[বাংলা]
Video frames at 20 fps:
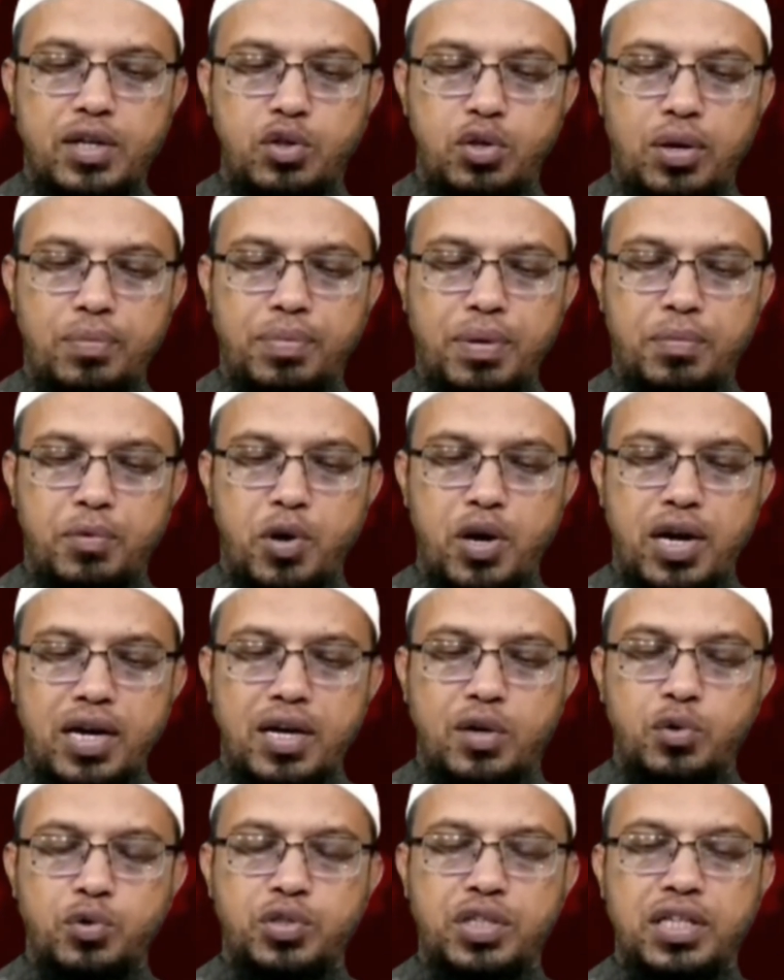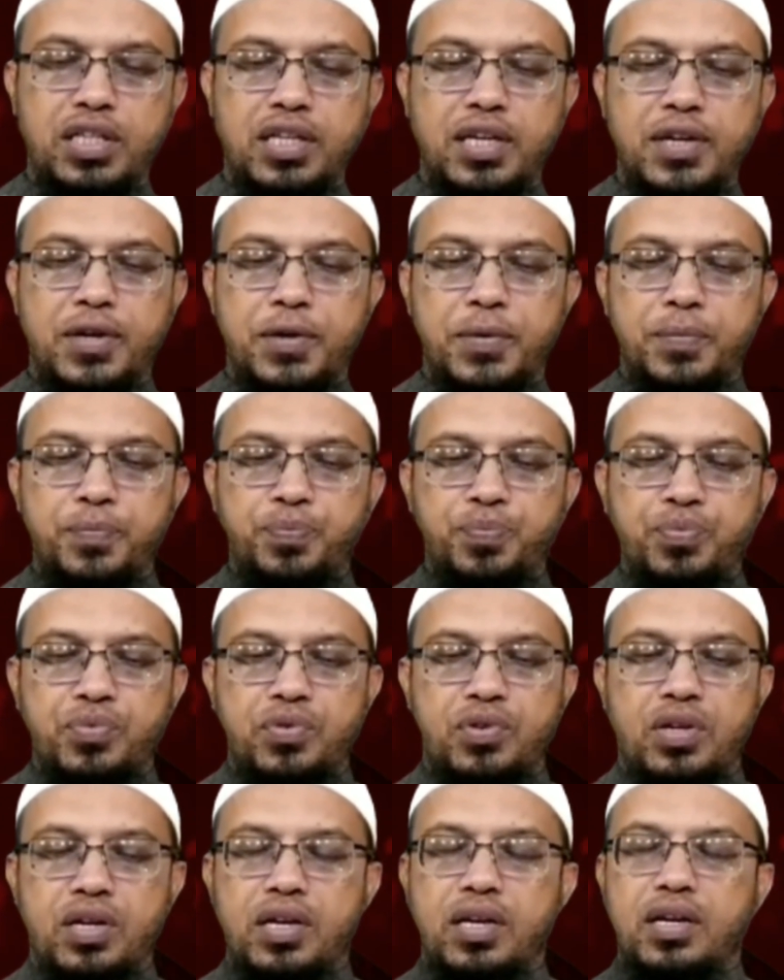কিন্তু আপনার মনে রাখা উচিত
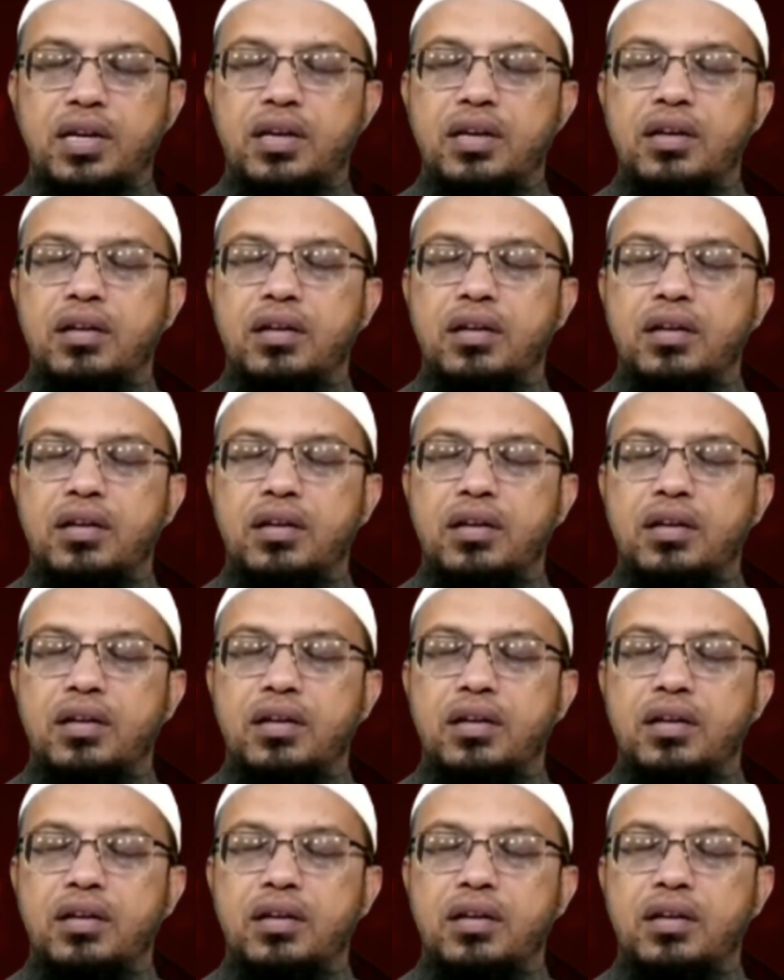যে